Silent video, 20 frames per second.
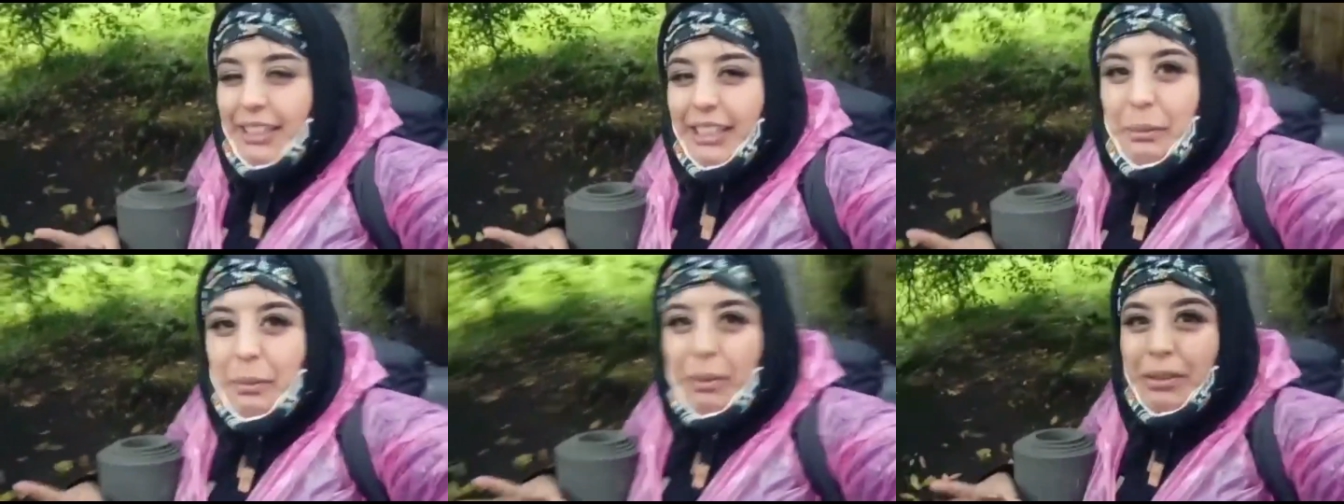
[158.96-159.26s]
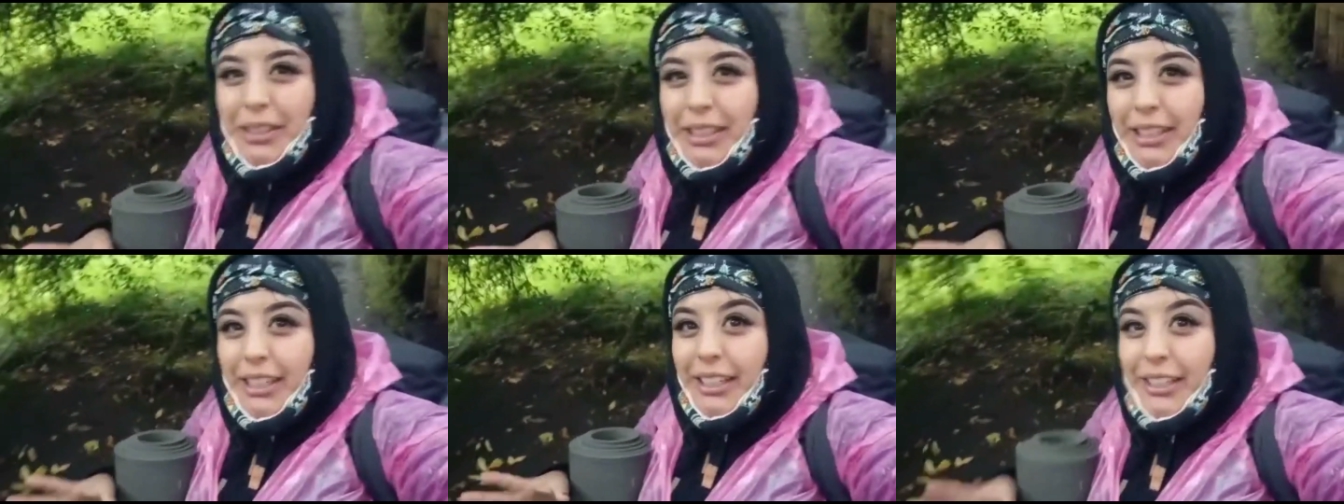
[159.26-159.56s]
tenemos
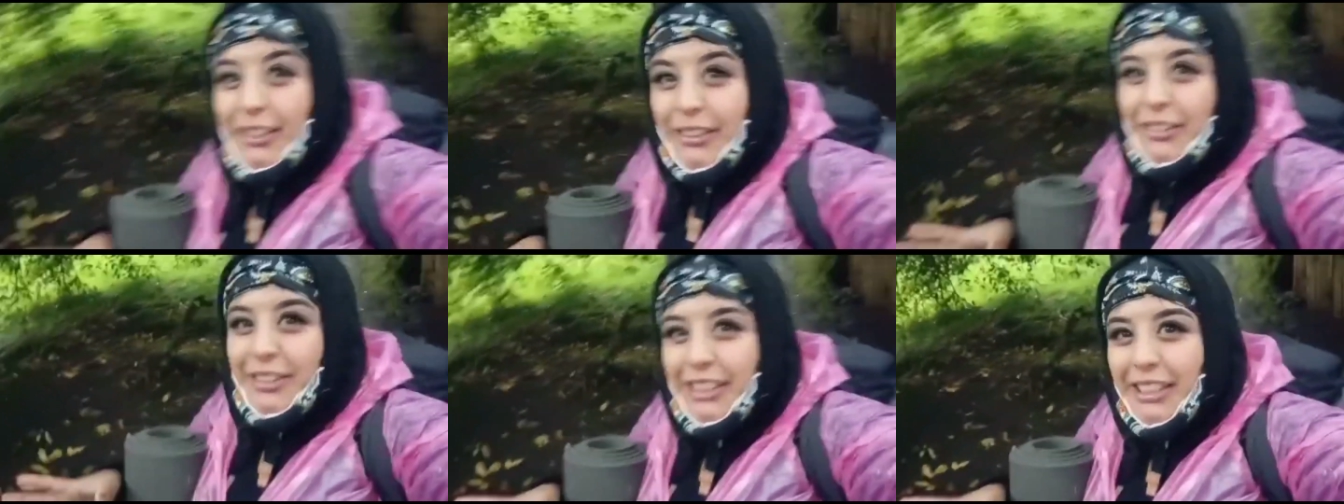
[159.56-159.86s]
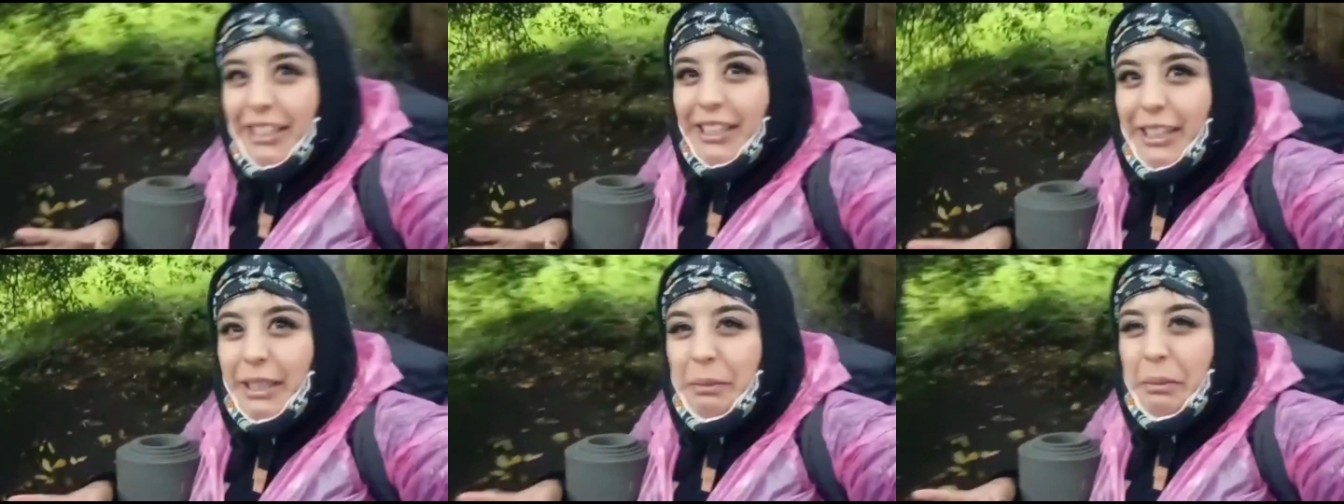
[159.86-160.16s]
que ir en contra
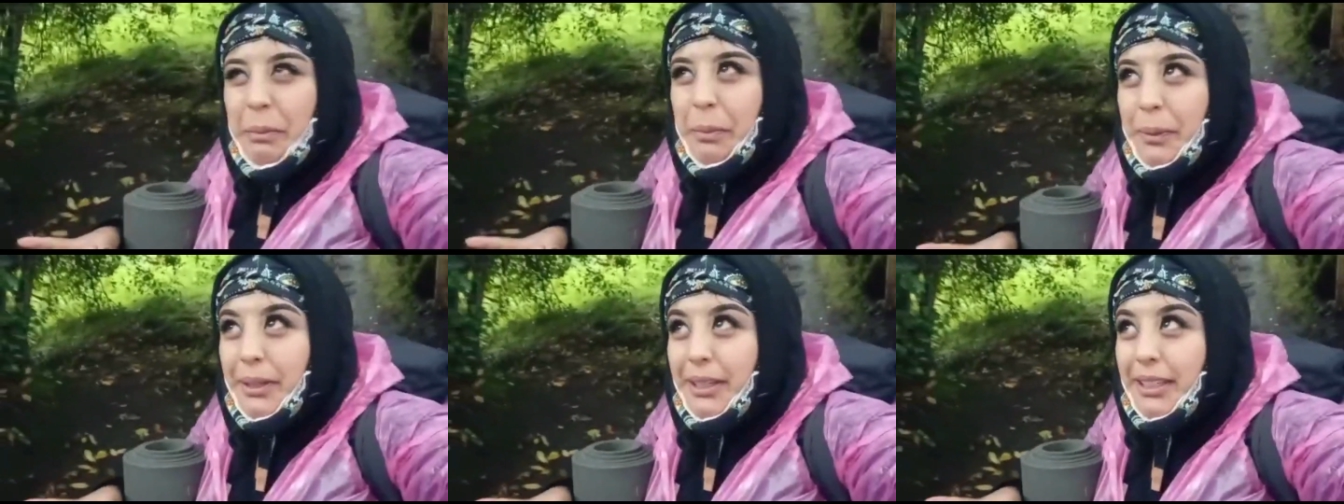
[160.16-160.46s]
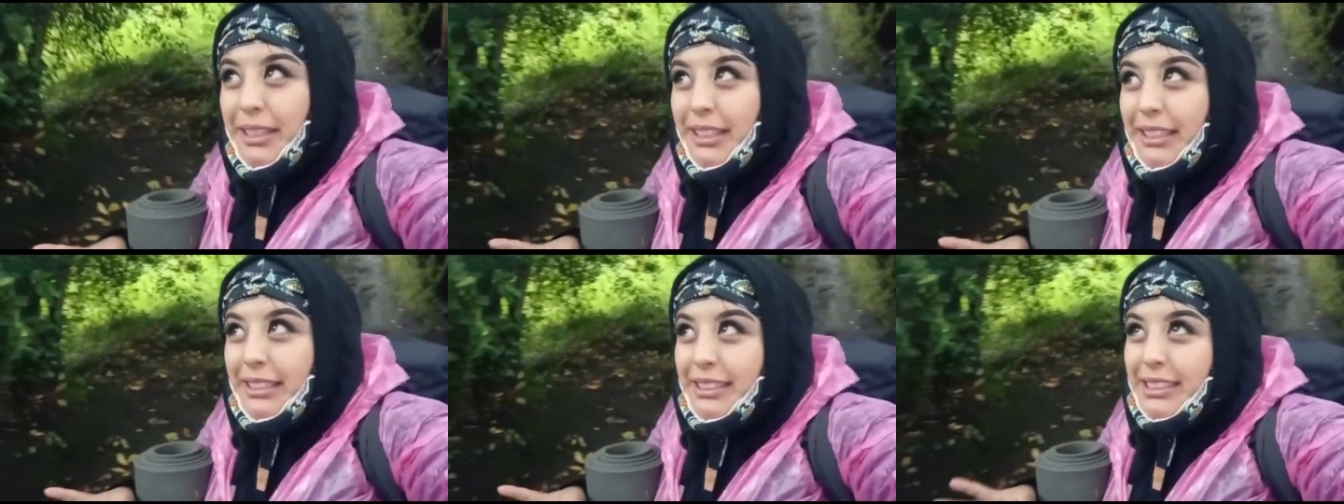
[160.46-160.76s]
del tiempo
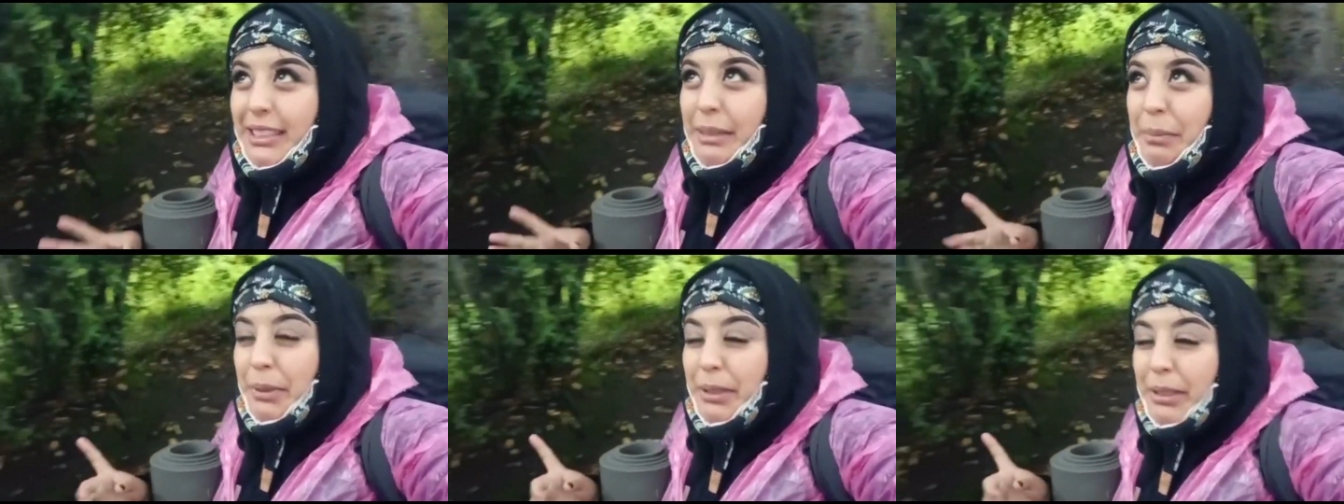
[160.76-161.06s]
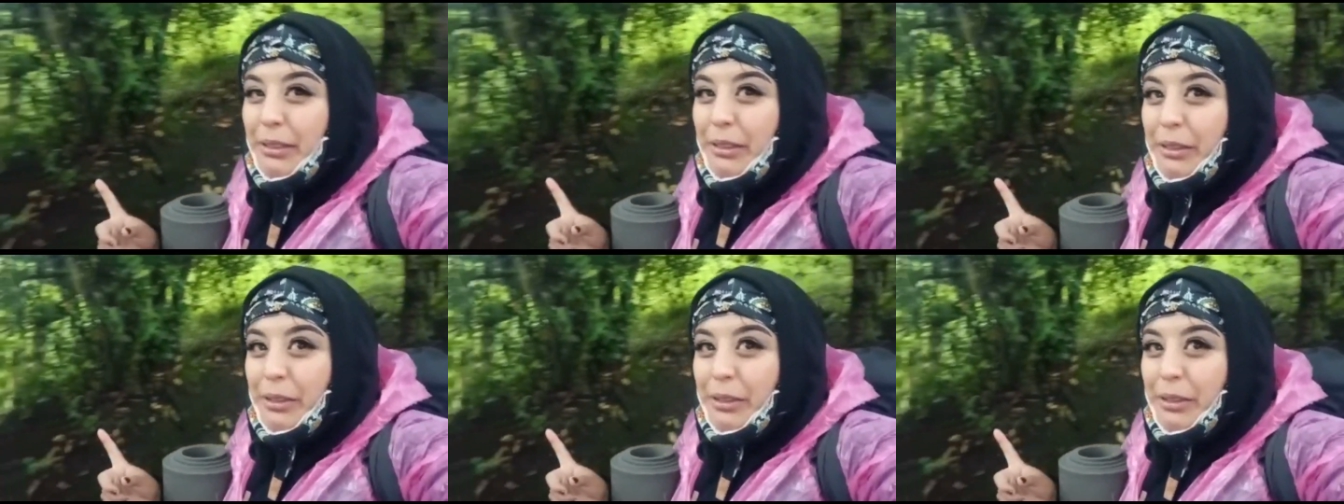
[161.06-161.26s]
porque ya se está poniendo